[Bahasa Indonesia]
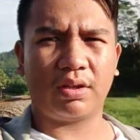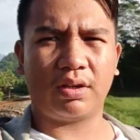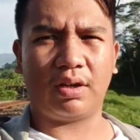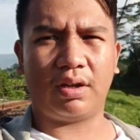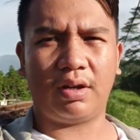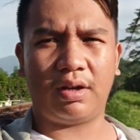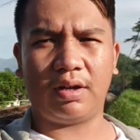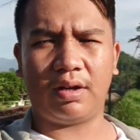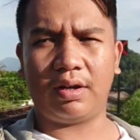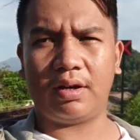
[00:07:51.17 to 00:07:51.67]

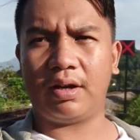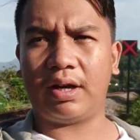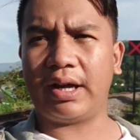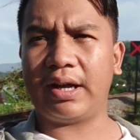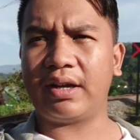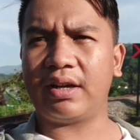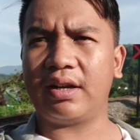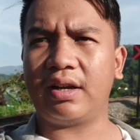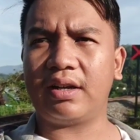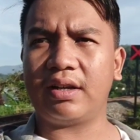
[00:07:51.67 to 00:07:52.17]
uh,
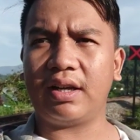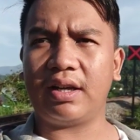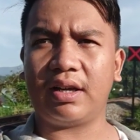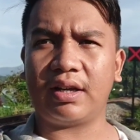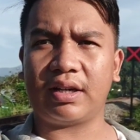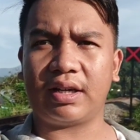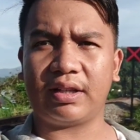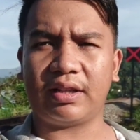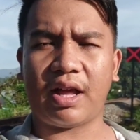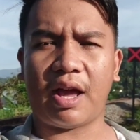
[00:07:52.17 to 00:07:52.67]
angle-nya
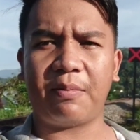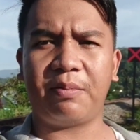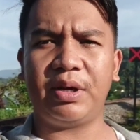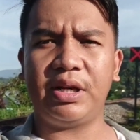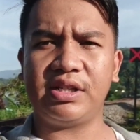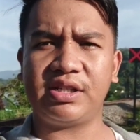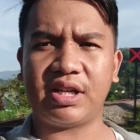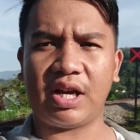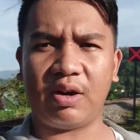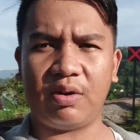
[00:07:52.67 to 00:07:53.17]
kita
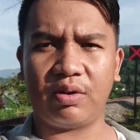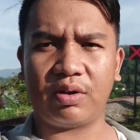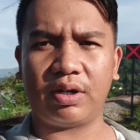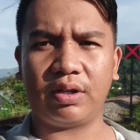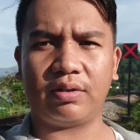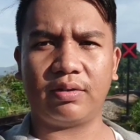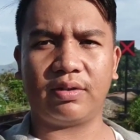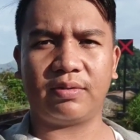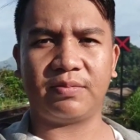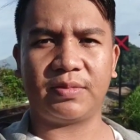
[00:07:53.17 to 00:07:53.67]
ambil jauh
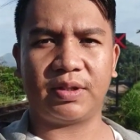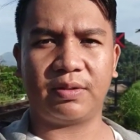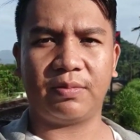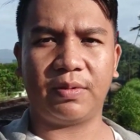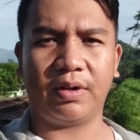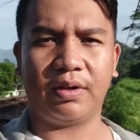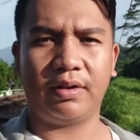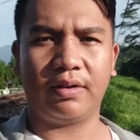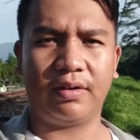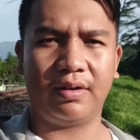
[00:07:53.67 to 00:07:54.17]
gitu,
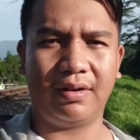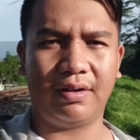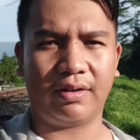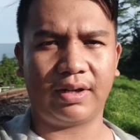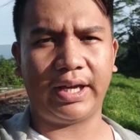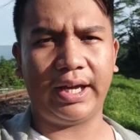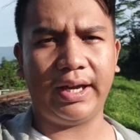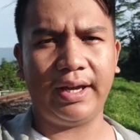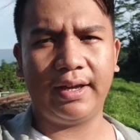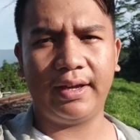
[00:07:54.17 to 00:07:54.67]
teman-teman.
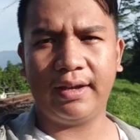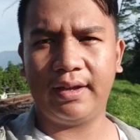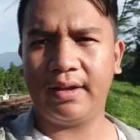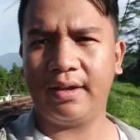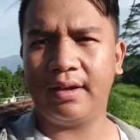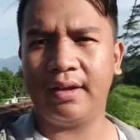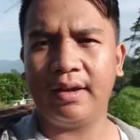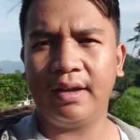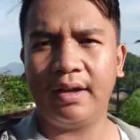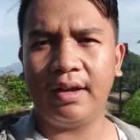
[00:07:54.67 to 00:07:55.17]
Oke.
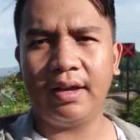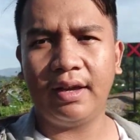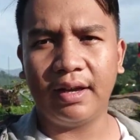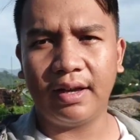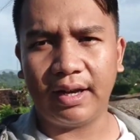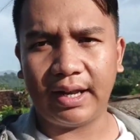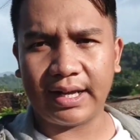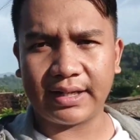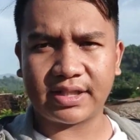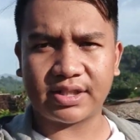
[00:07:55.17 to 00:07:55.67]

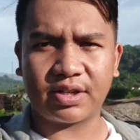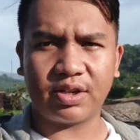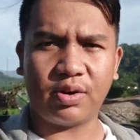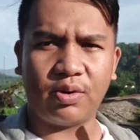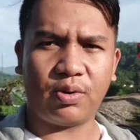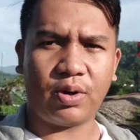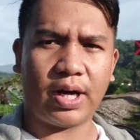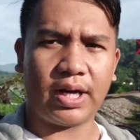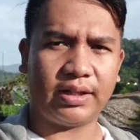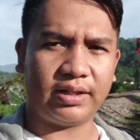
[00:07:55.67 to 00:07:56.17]
Let's
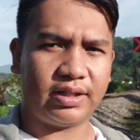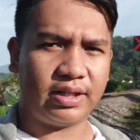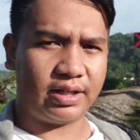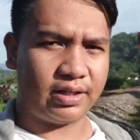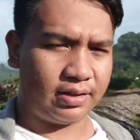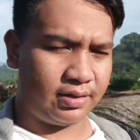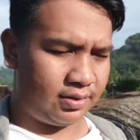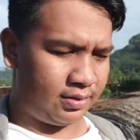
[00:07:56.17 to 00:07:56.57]
go hunting.